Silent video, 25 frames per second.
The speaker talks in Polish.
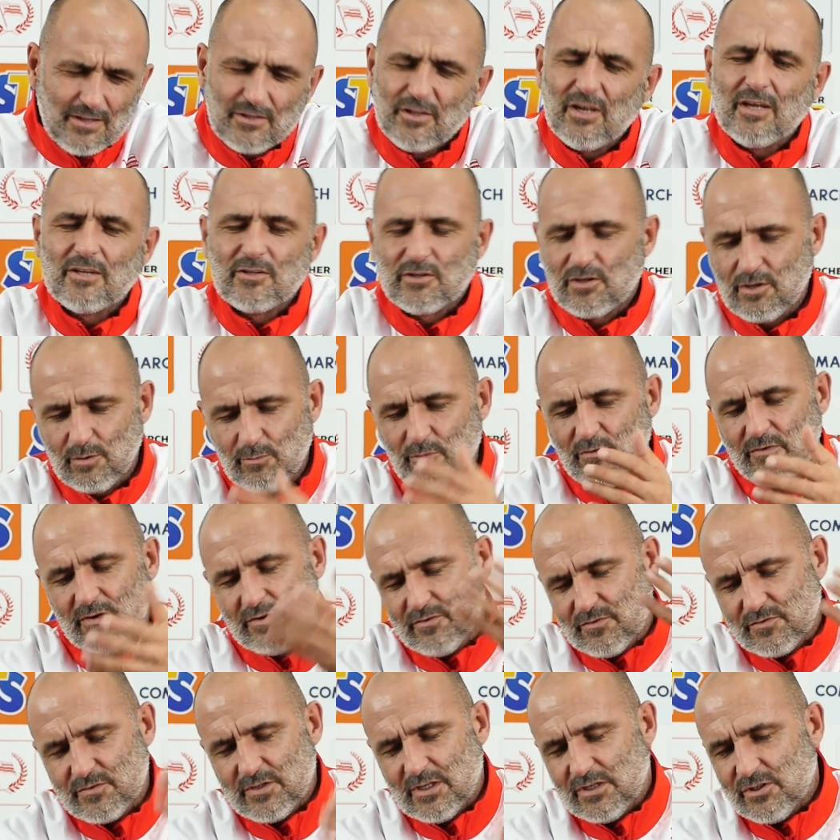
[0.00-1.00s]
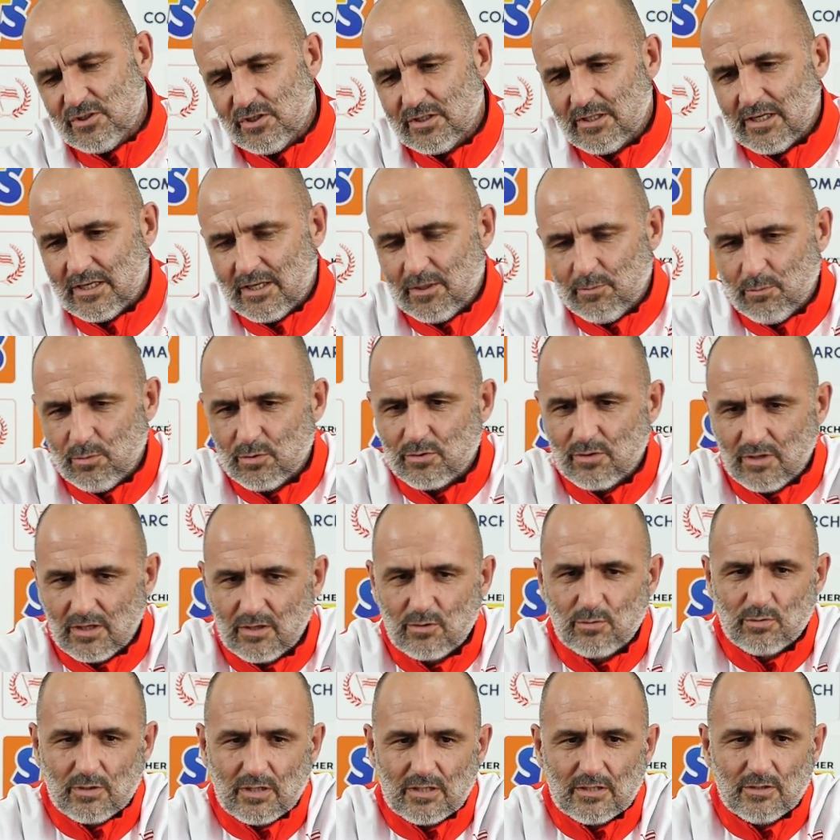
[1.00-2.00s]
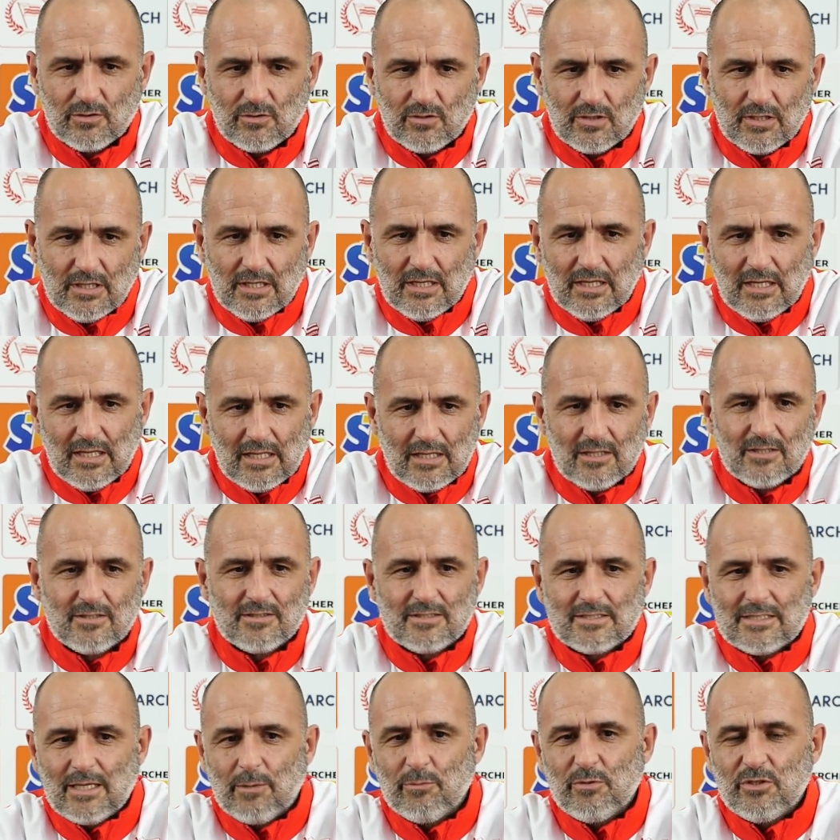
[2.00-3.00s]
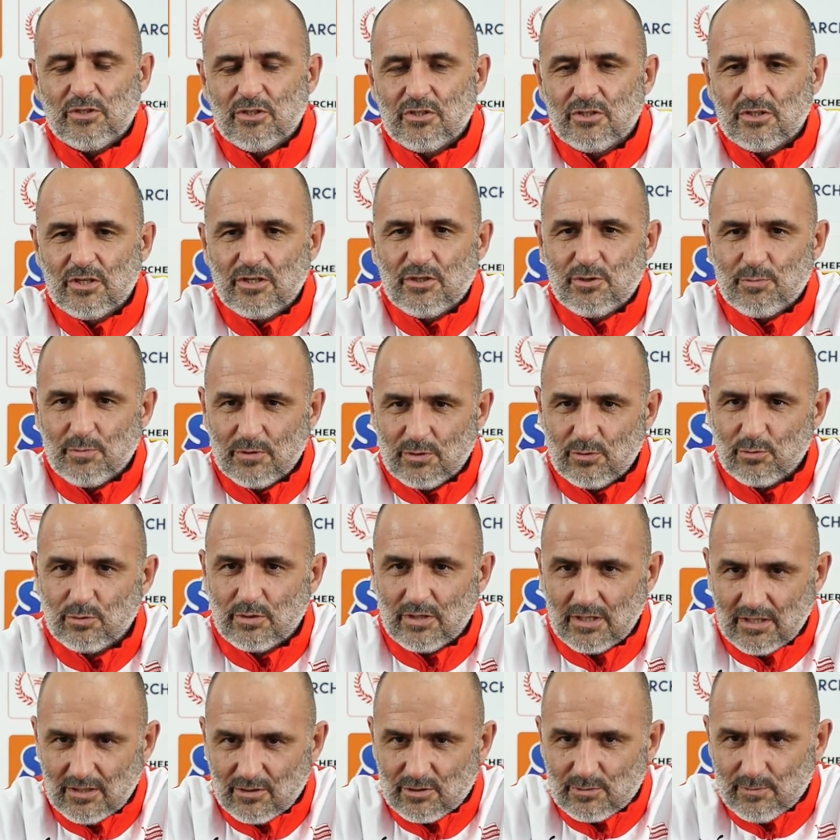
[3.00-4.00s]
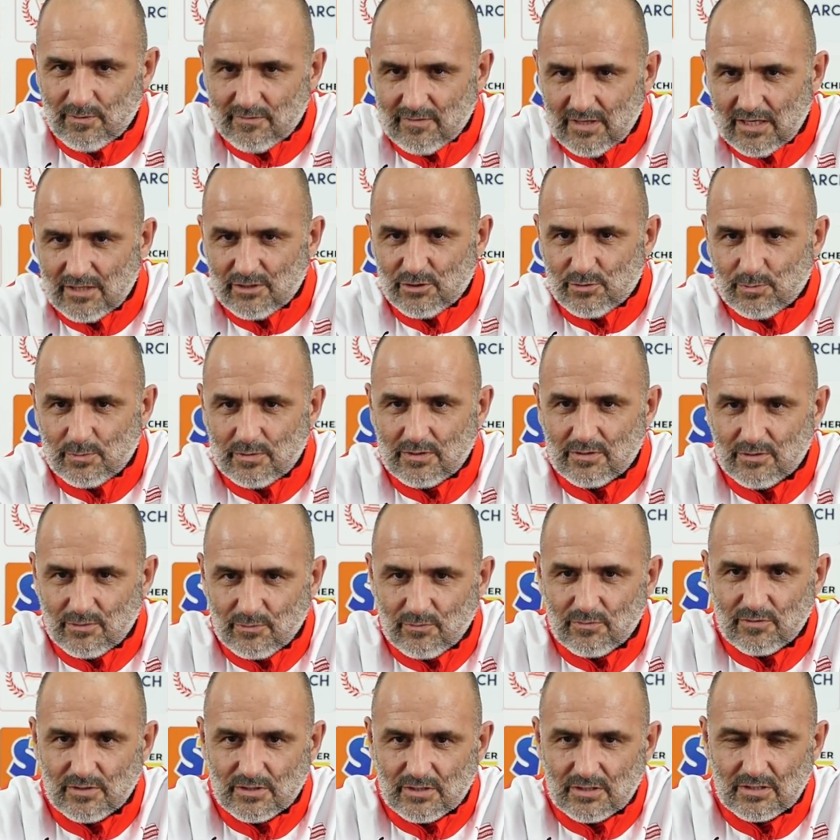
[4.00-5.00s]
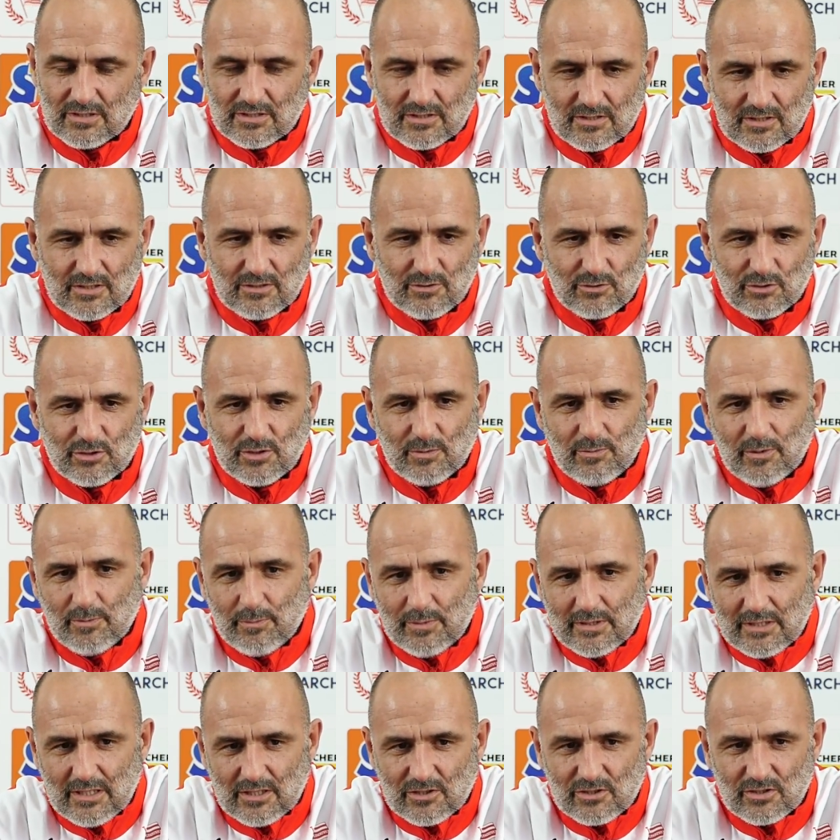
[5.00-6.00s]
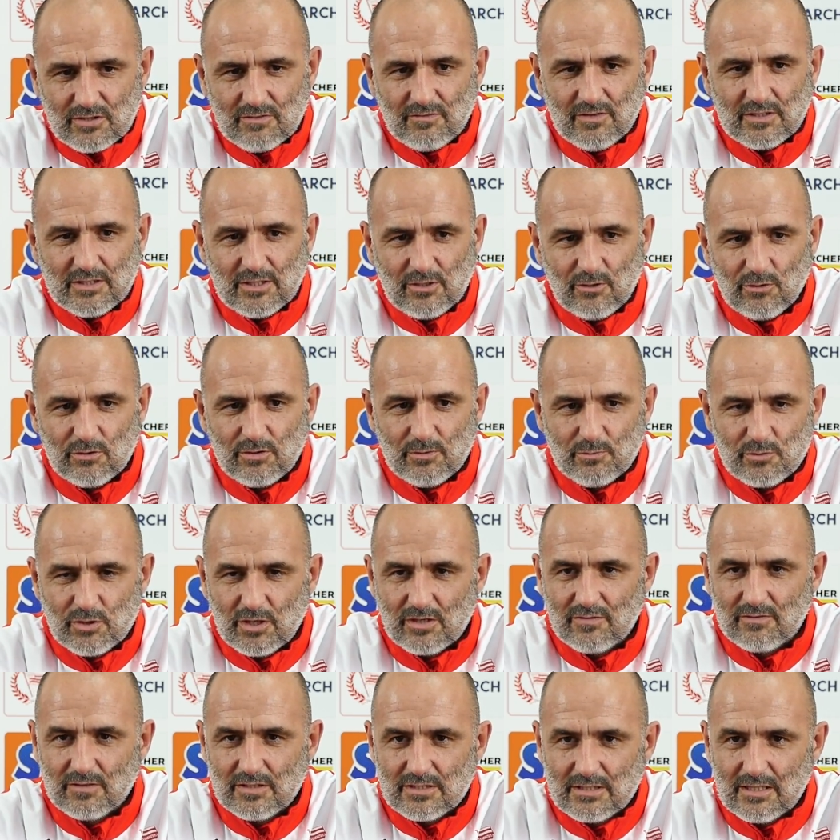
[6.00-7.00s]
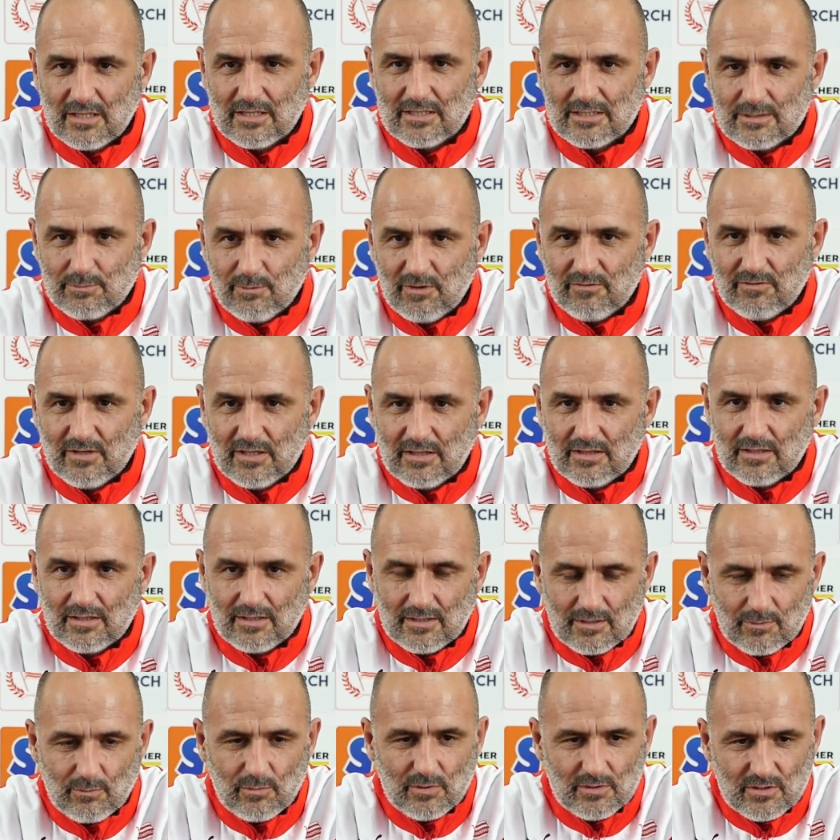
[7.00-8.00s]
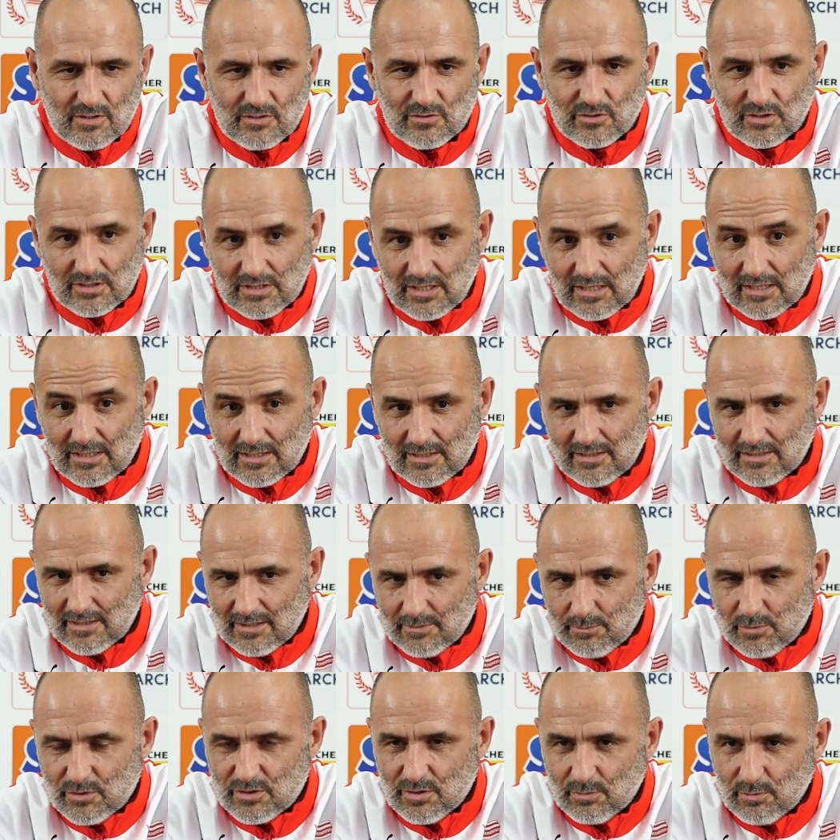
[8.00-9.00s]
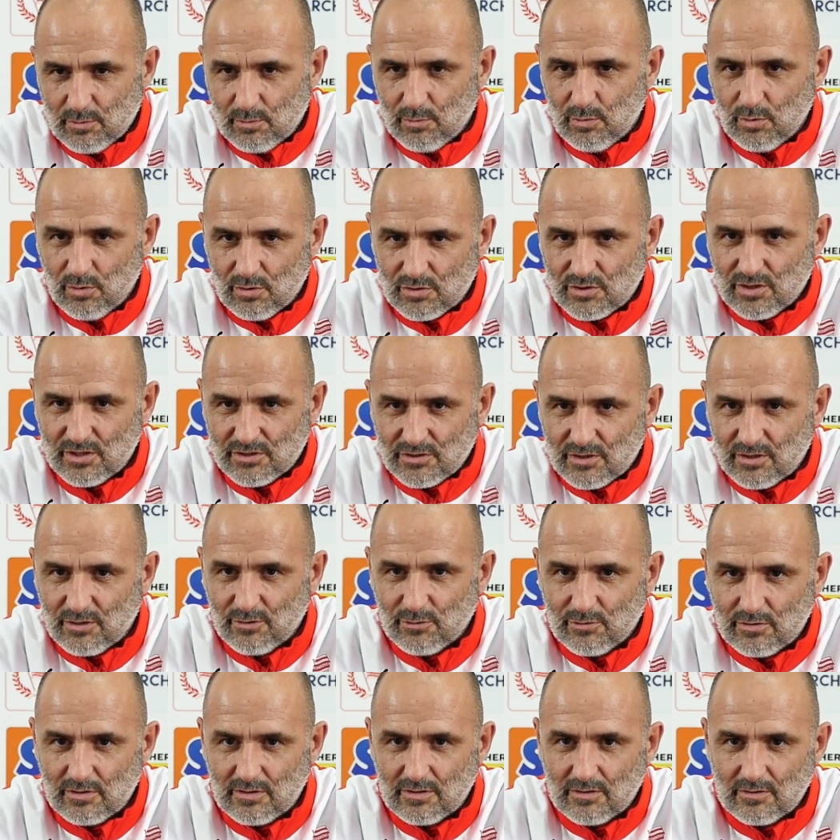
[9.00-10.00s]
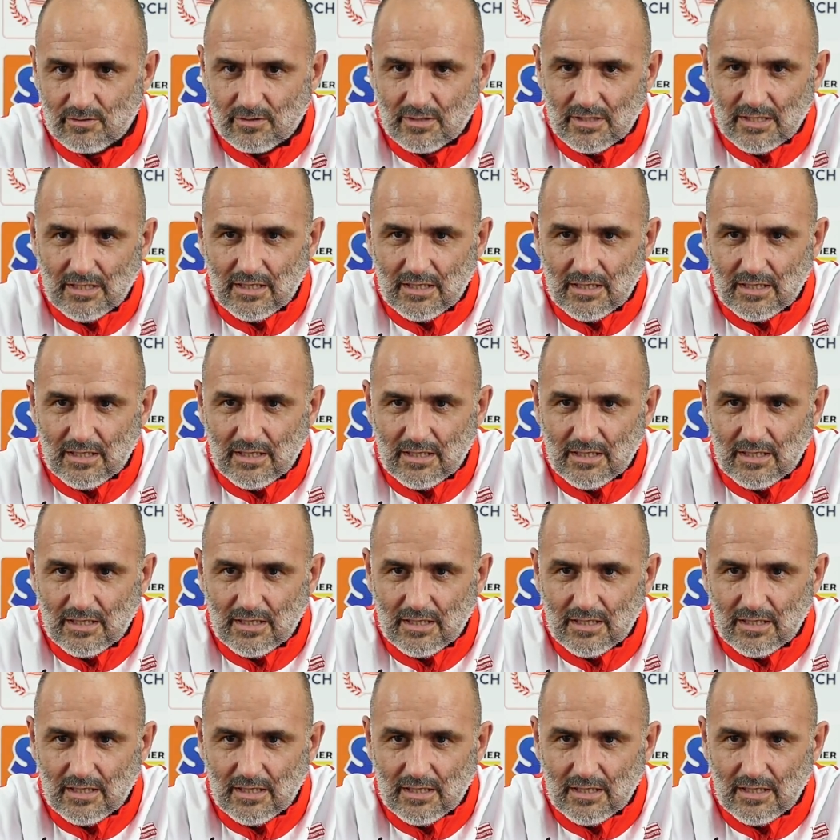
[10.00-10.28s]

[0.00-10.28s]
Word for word: nie, tylko mówię w sensie takim, bo to akurat no, sami siedzieliśmy tutaj i rozmawialiśmy. No, mówię, że, że ktoś się mnie pyta, czy dwa tygodnie przerwy jest dla nas bawienne. Ja powiedziałem, że tak, ale lepsze by było sześć tygodni. No.